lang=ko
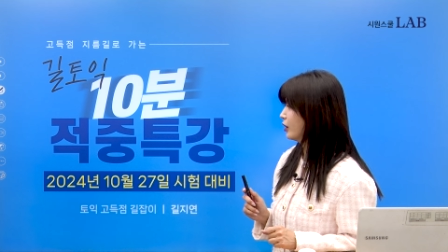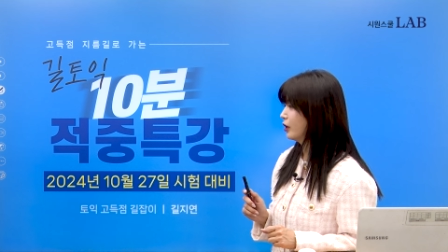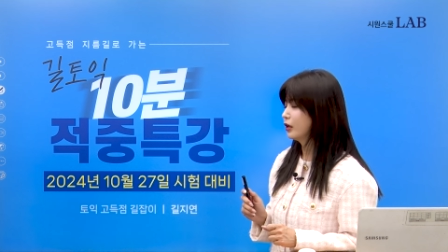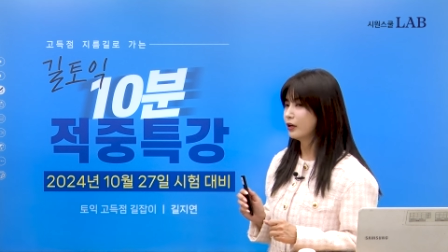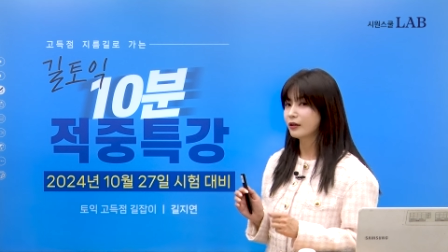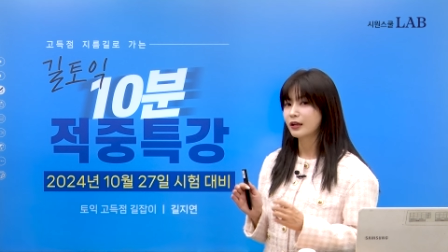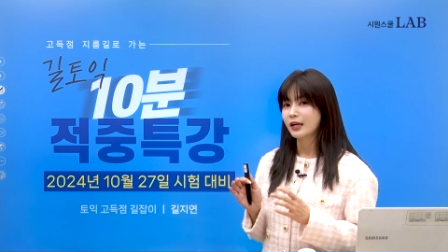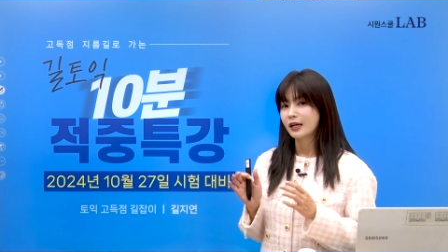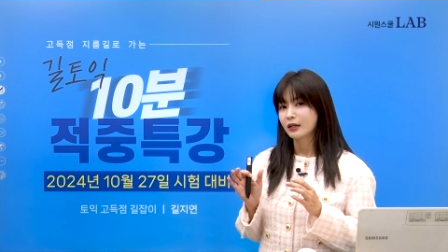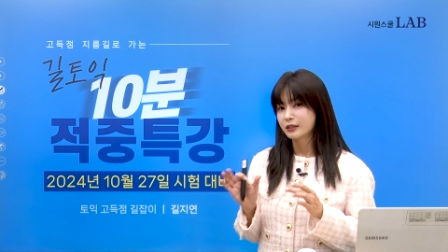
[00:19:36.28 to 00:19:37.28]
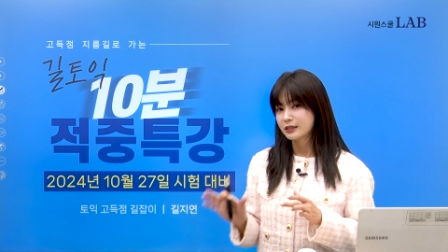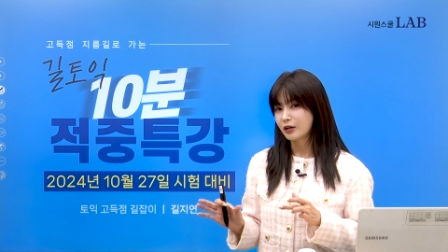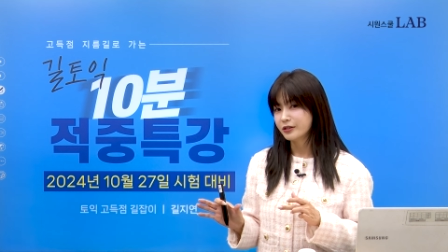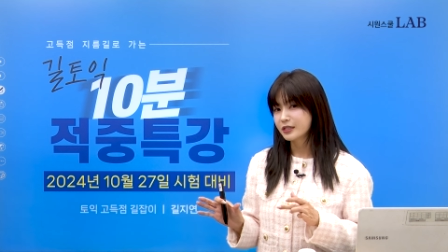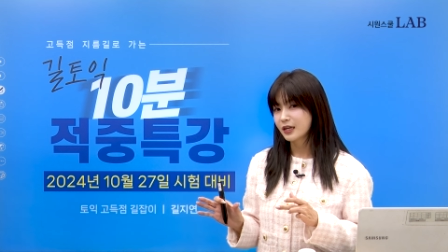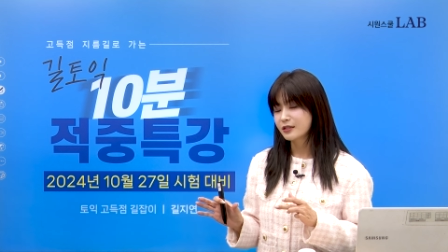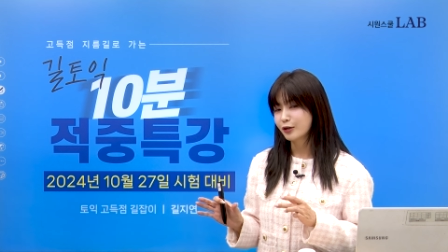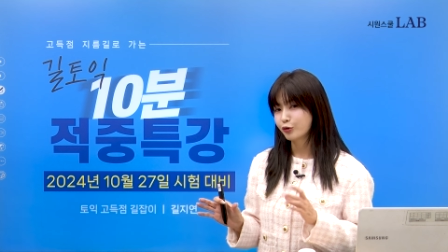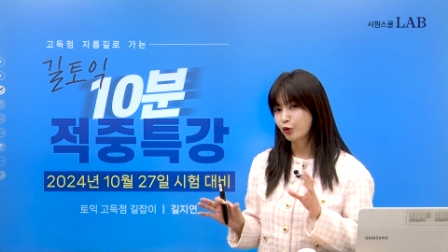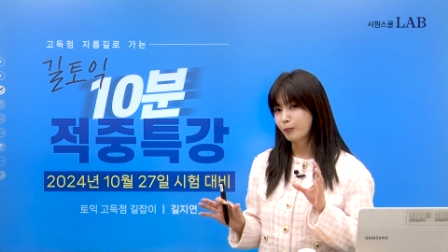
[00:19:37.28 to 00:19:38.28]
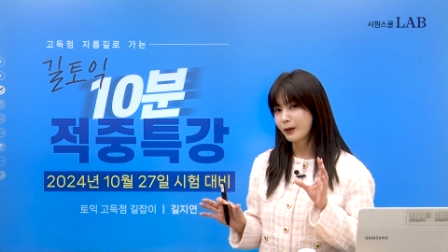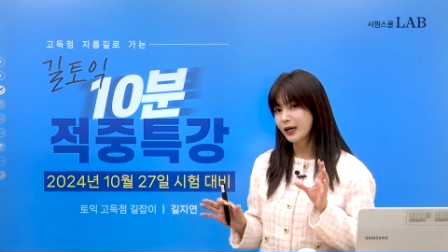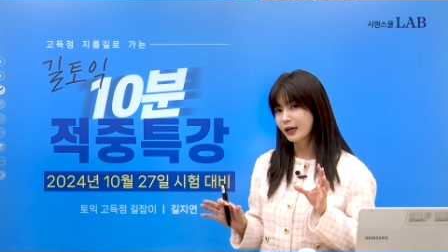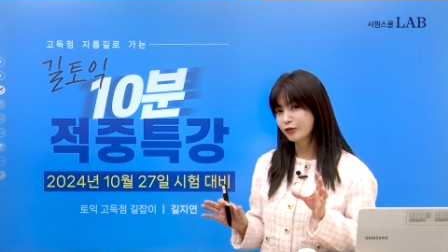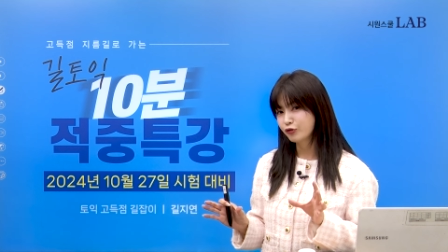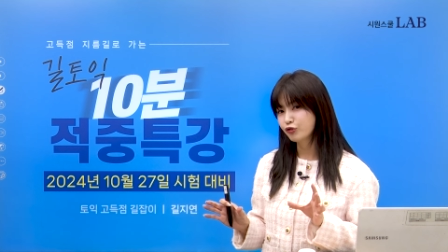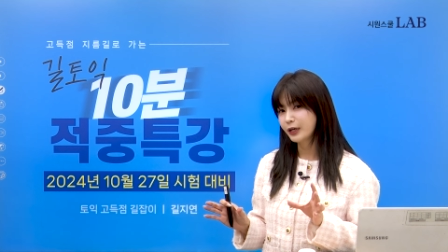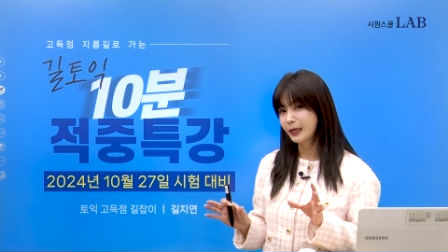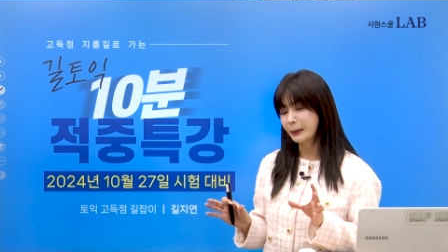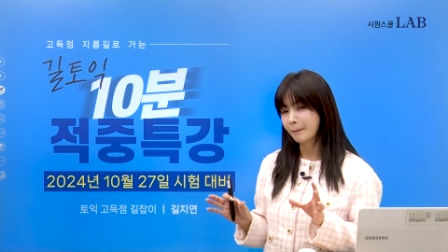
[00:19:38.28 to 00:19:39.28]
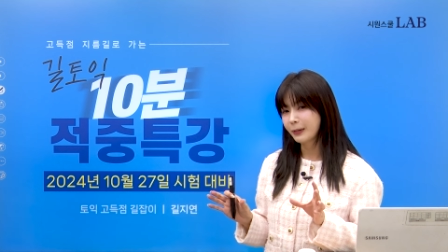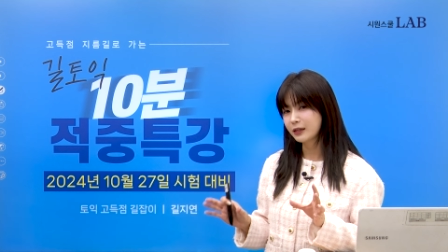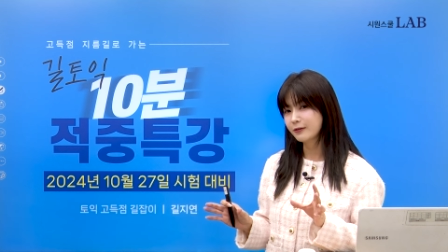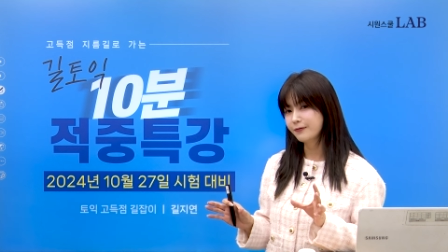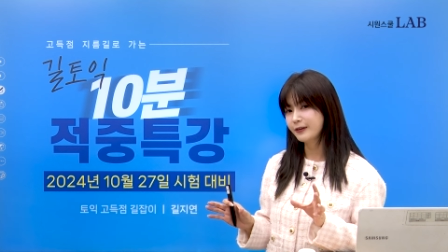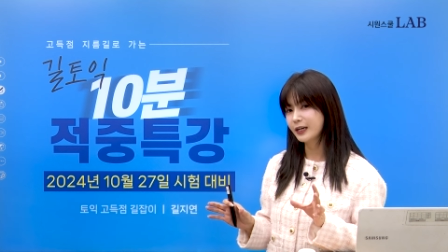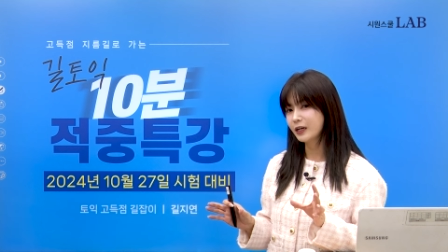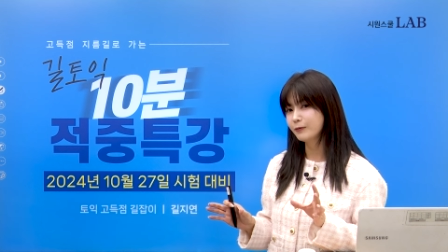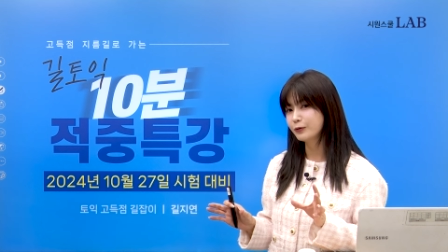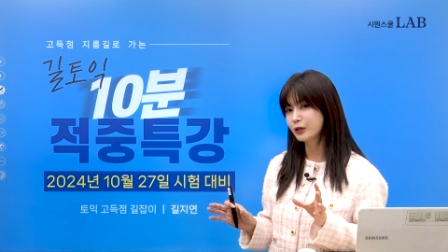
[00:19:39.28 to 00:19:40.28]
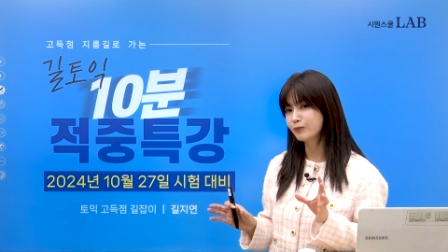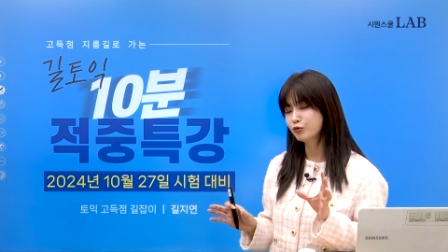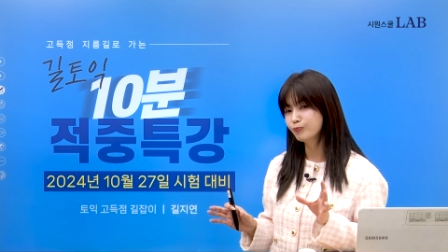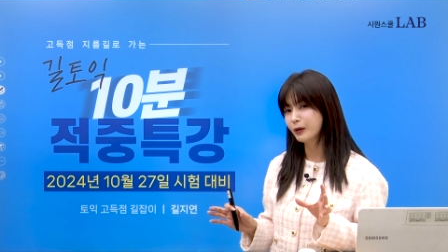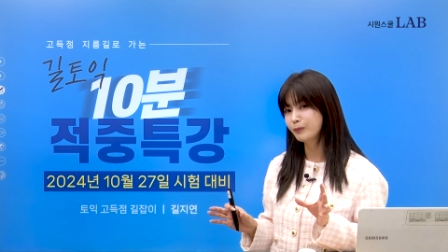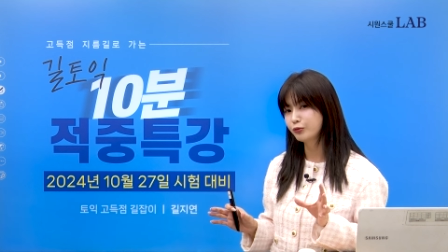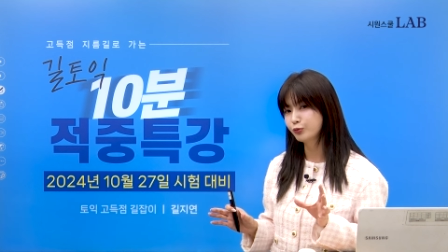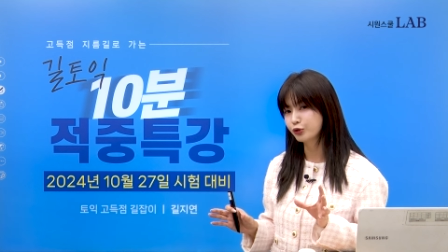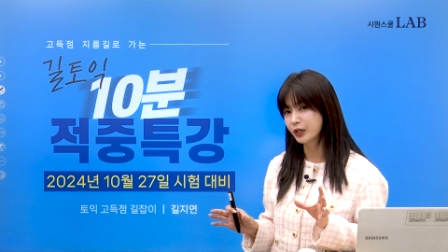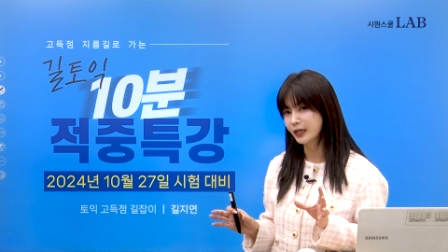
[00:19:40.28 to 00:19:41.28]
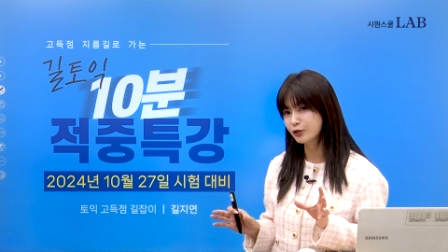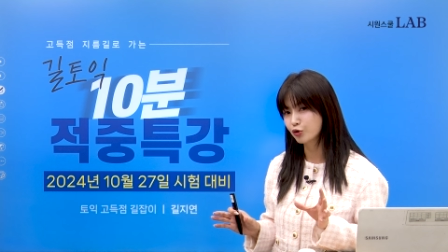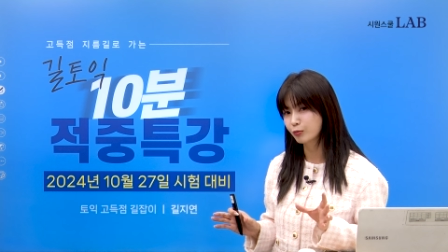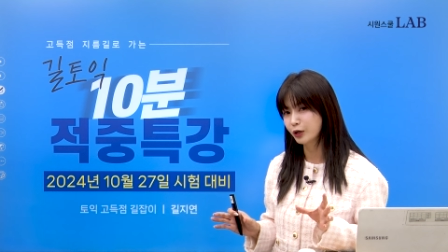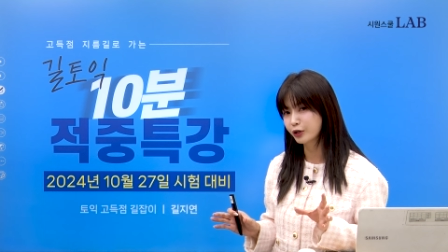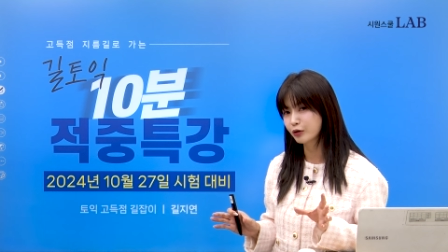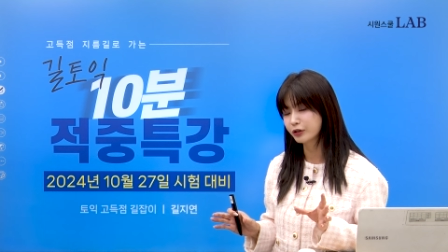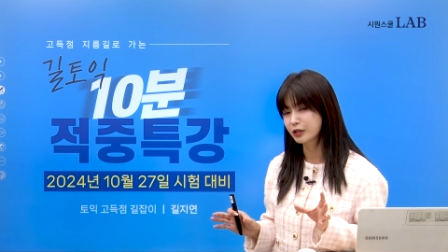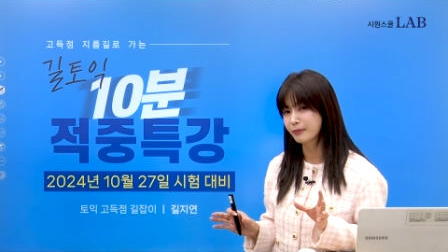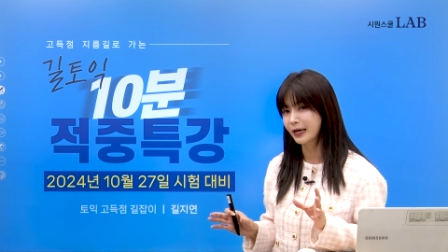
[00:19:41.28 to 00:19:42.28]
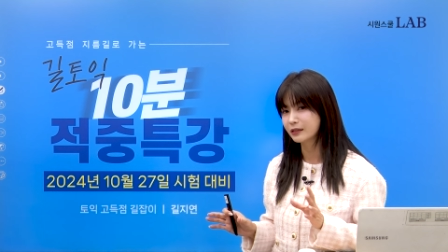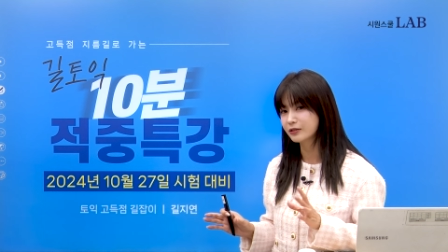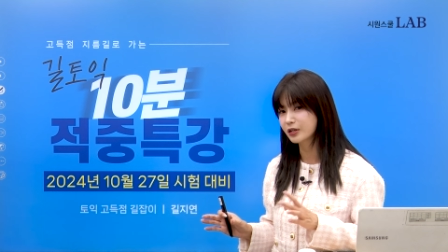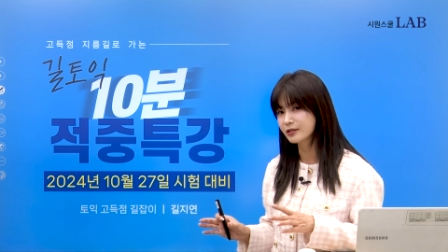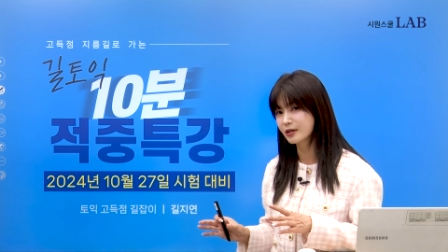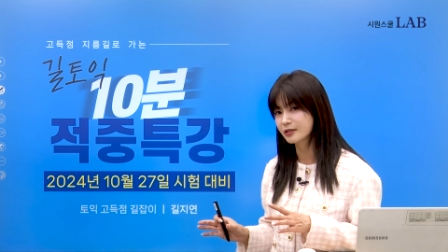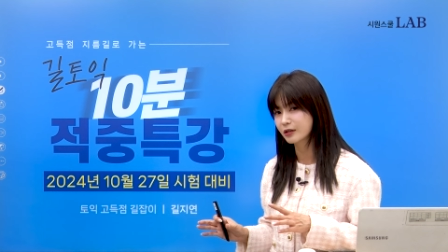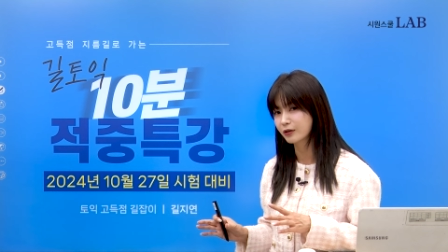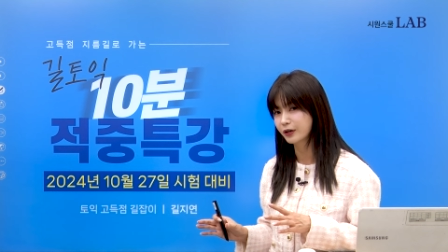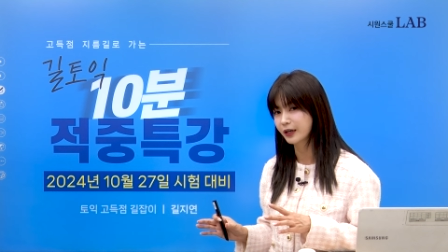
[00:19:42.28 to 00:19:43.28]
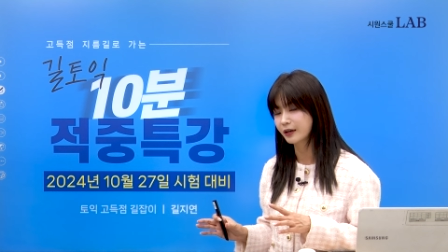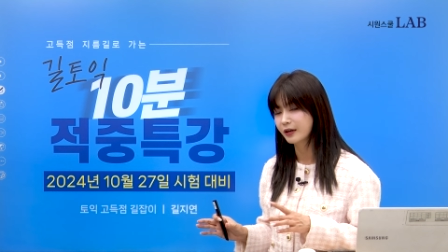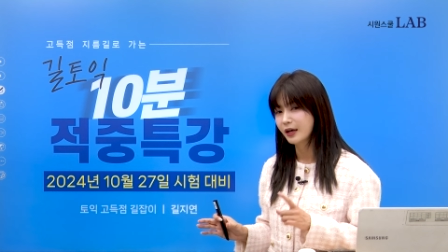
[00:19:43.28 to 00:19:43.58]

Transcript: 거 전체적으로 8투랑 파트 5 문법 부분이랑 조금 어려운 것들이 많으셨었을 거예요.